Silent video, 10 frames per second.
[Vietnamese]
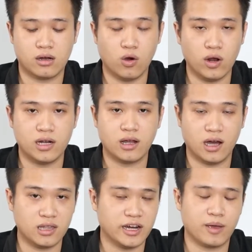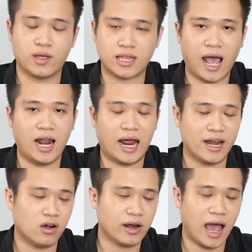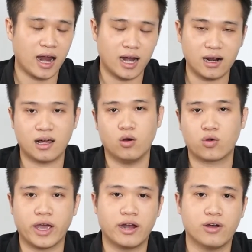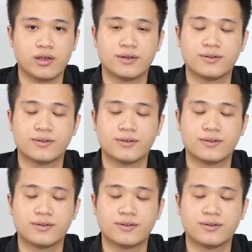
đổ lên ở thời điểm hiện tại là nó đã rất là ok rồi